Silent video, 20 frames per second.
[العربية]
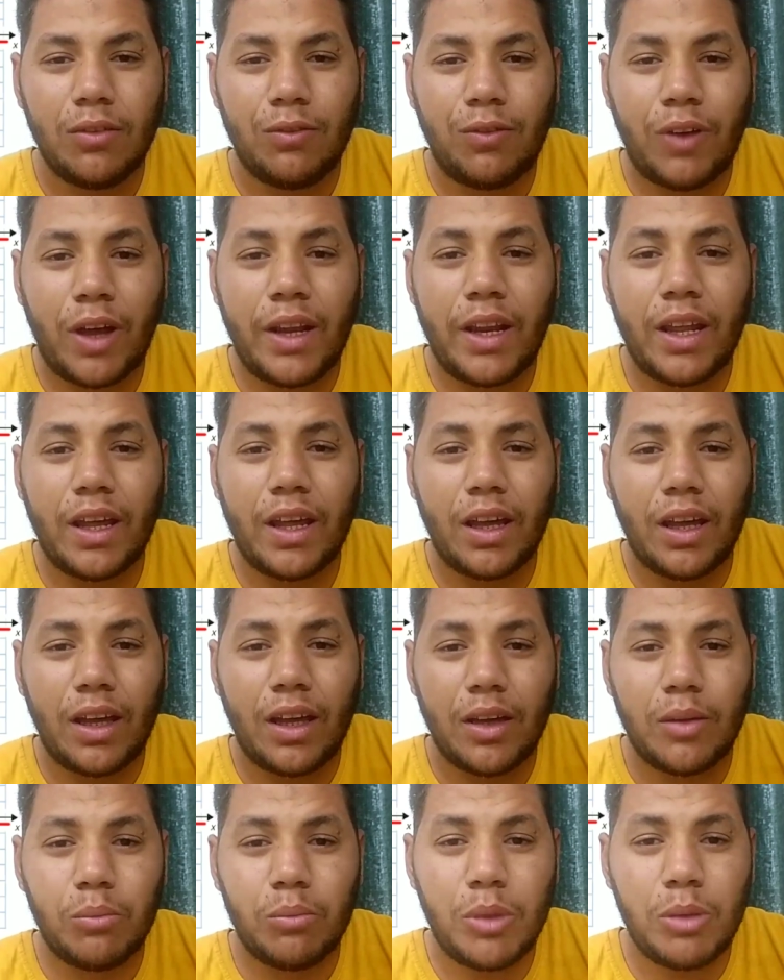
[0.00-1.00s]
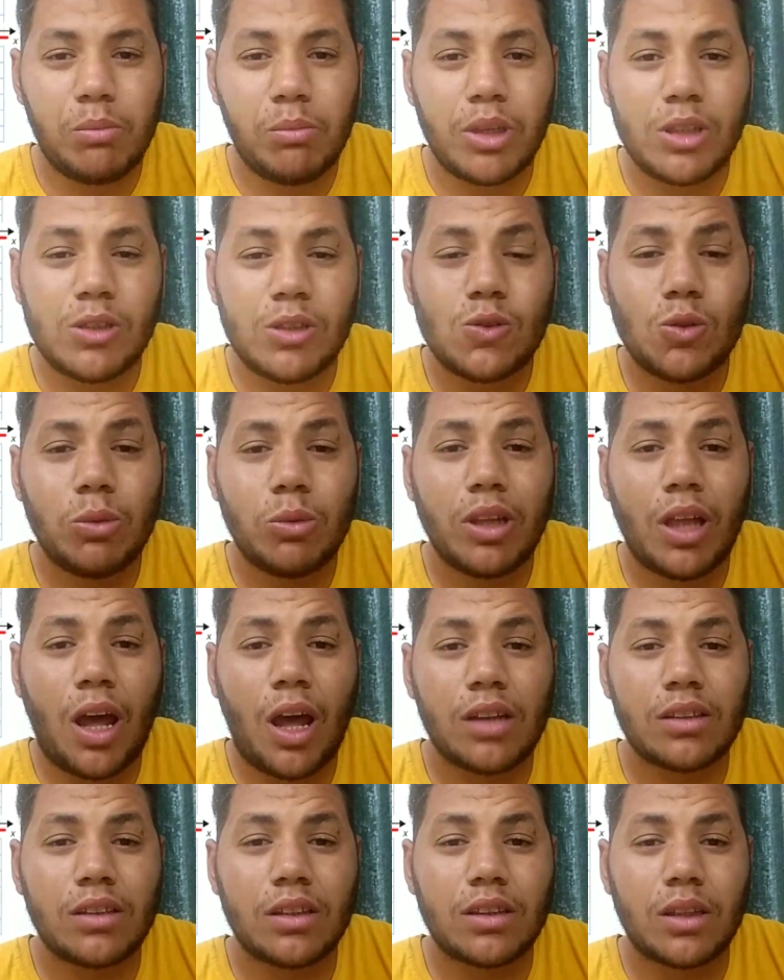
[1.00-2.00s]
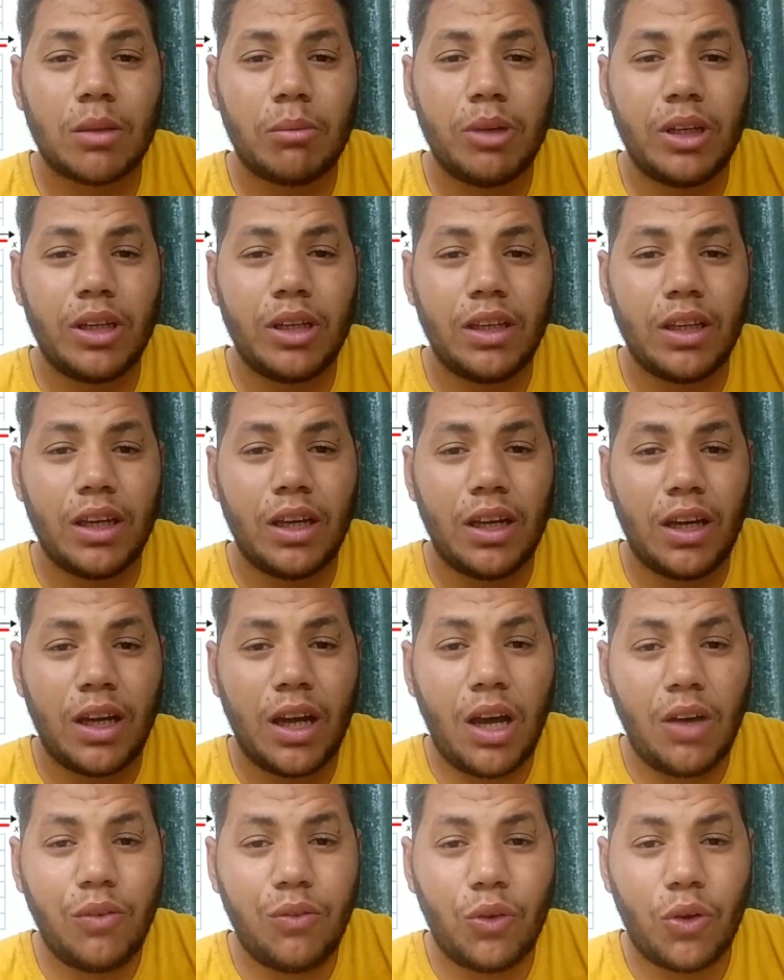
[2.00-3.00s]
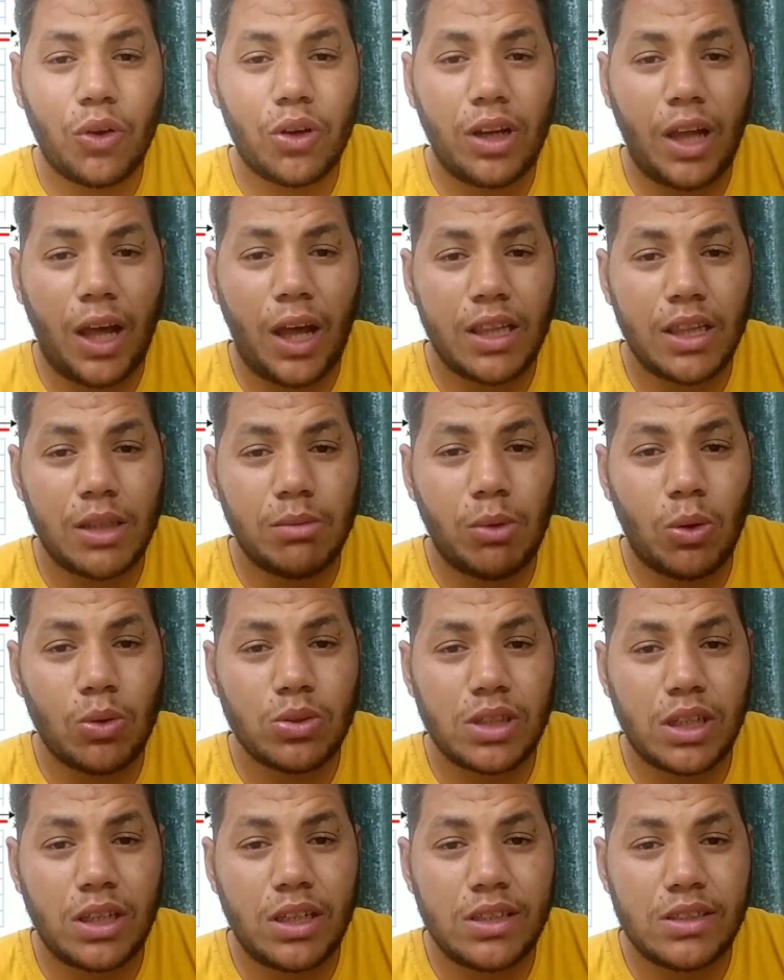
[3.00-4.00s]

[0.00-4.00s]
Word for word: فانا من منسوب الارض الطبيعية هحفر لحد ما اوصل